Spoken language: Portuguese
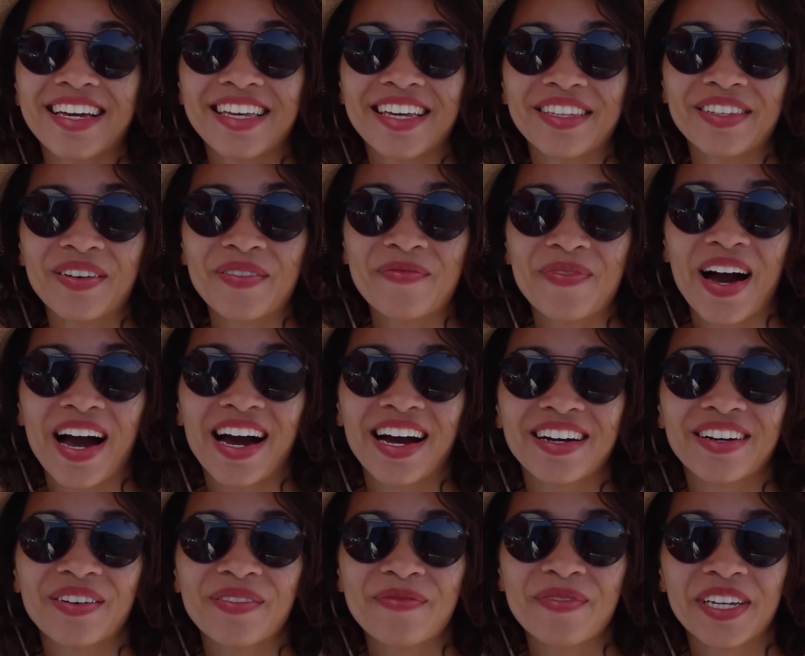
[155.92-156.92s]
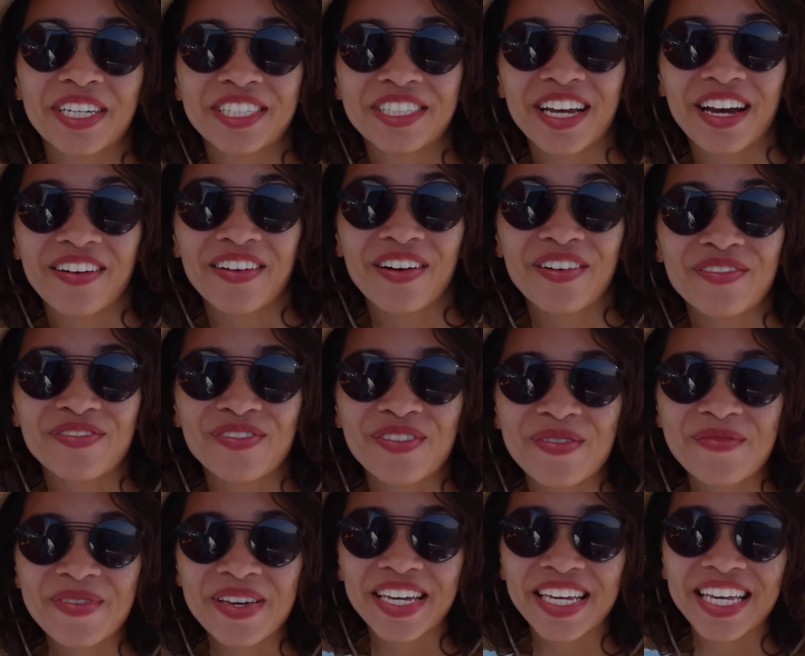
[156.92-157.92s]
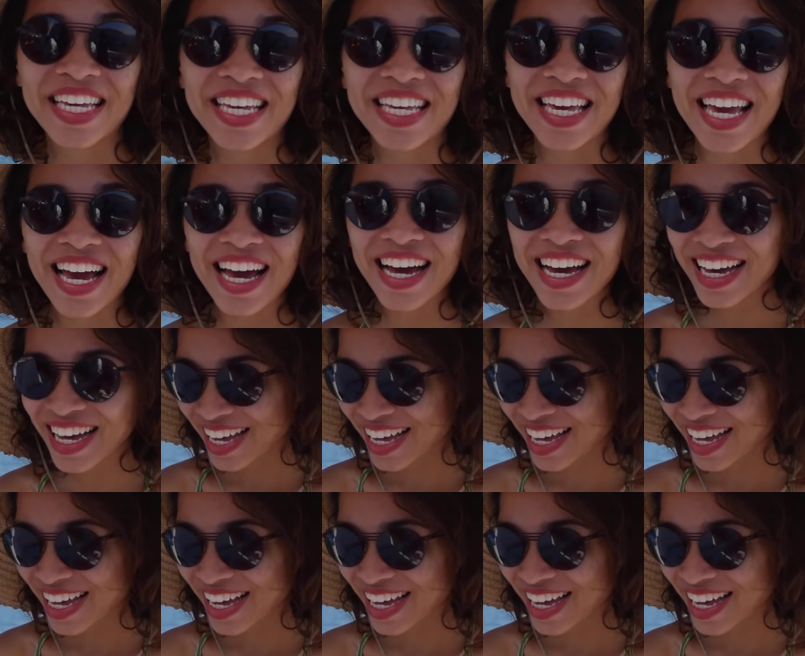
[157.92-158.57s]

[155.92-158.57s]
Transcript: aqui no barco o Michel é um formiguinha.